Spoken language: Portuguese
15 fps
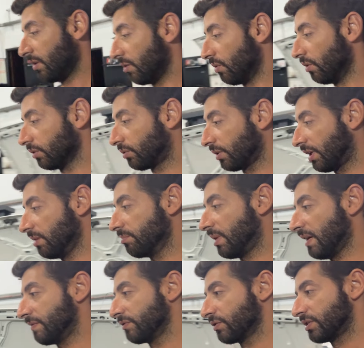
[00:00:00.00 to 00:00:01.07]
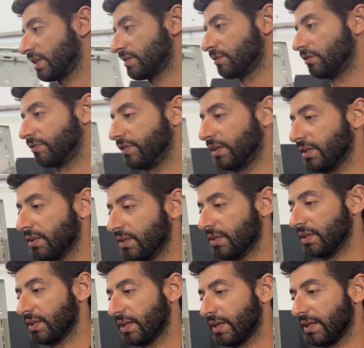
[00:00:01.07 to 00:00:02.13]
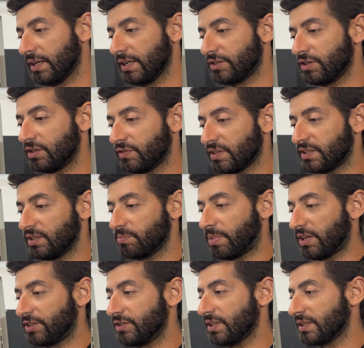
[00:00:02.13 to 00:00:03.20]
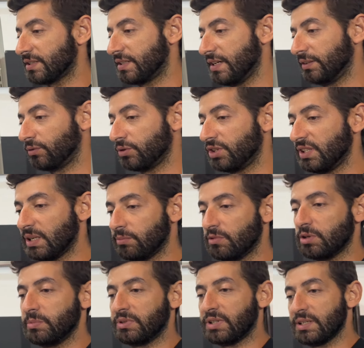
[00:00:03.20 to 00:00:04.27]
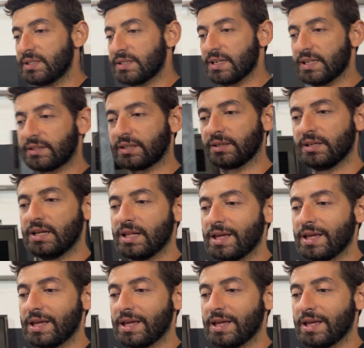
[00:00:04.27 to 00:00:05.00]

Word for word: Outro que em breve vocês vão ver é, a gente fazendo parte de acerto, dinamômetro, etc.